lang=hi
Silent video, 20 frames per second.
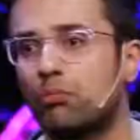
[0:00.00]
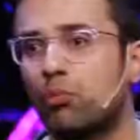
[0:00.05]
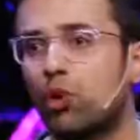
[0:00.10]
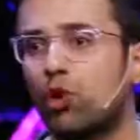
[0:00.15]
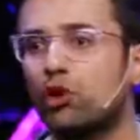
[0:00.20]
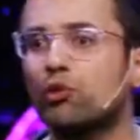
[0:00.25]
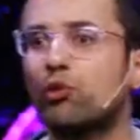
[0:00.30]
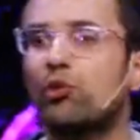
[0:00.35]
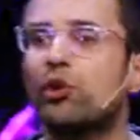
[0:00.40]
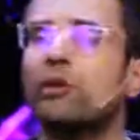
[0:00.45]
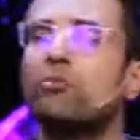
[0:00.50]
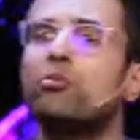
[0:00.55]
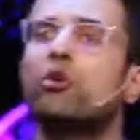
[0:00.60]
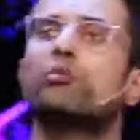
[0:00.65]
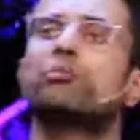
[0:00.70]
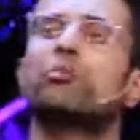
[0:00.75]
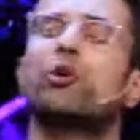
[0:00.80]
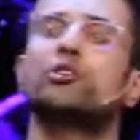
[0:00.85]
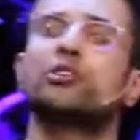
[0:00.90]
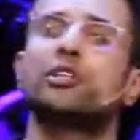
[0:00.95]
बहुत लोग हैं
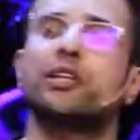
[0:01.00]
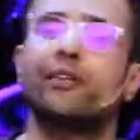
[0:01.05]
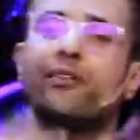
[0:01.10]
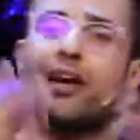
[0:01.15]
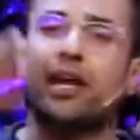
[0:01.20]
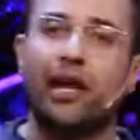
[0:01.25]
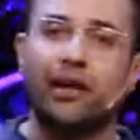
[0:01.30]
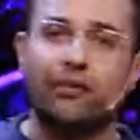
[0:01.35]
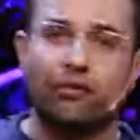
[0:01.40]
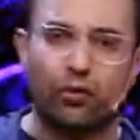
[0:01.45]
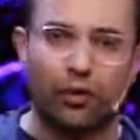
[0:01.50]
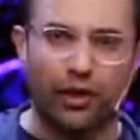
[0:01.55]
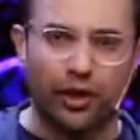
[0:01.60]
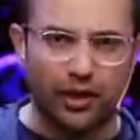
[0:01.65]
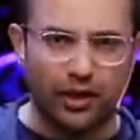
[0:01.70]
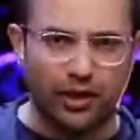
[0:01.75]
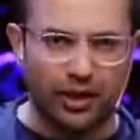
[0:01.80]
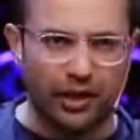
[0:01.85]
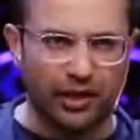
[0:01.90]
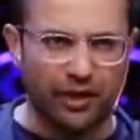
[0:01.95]
बहुत पॉजिटिव है लाइफ को
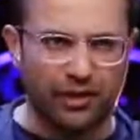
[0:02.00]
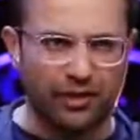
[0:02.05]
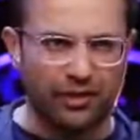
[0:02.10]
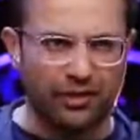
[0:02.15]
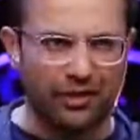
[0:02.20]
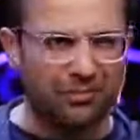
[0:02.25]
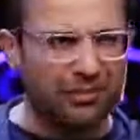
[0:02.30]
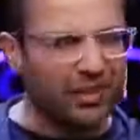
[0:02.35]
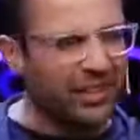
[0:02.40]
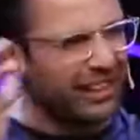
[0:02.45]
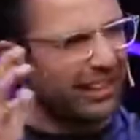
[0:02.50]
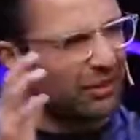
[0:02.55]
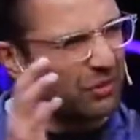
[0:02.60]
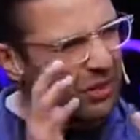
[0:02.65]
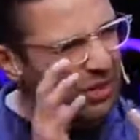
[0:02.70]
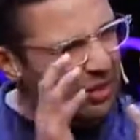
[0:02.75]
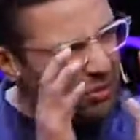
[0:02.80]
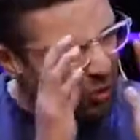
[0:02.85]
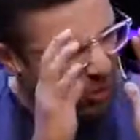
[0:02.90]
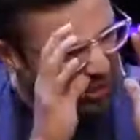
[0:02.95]
लेकर के बट क्या
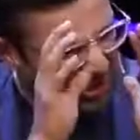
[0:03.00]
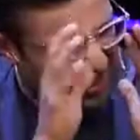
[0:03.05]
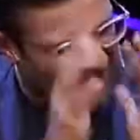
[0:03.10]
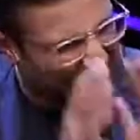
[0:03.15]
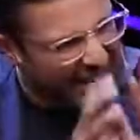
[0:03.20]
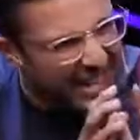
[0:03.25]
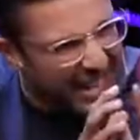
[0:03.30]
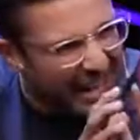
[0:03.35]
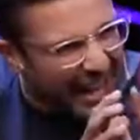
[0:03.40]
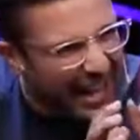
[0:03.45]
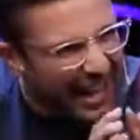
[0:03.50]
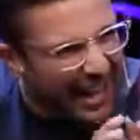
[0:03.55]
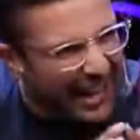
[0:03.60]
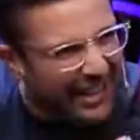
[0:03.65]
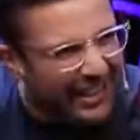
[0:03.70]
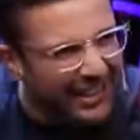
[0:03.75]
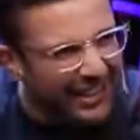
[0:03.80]
उनकी सोच सही है